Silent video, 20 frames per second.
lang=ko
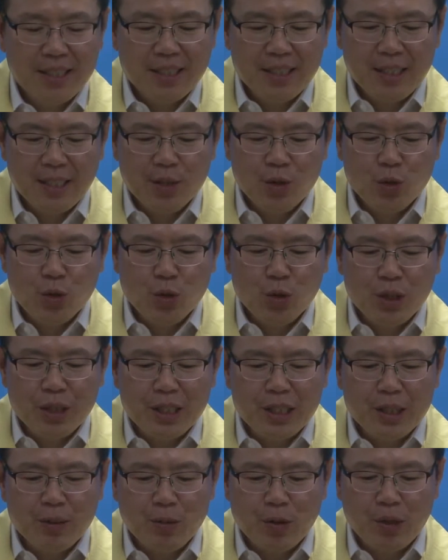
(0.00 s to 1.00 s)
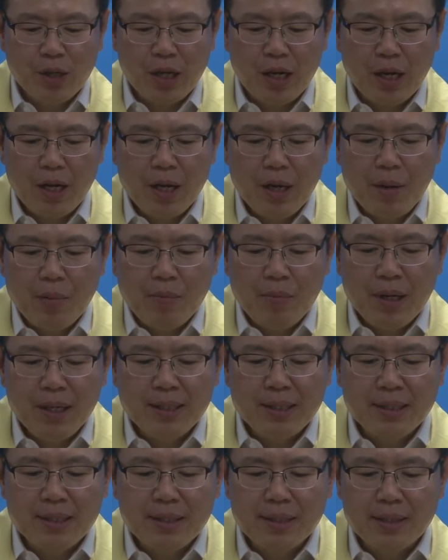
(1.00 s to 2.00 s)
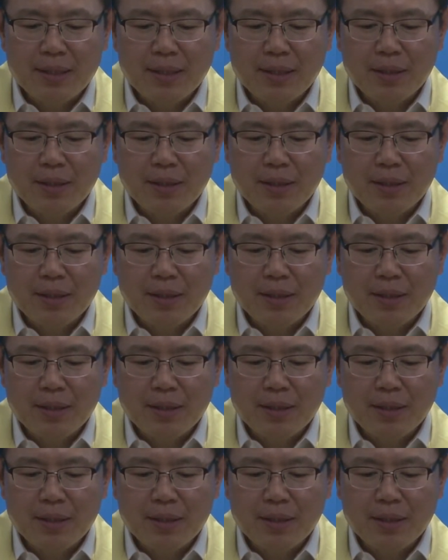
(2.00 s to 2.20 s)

지난 6월 15일 메르스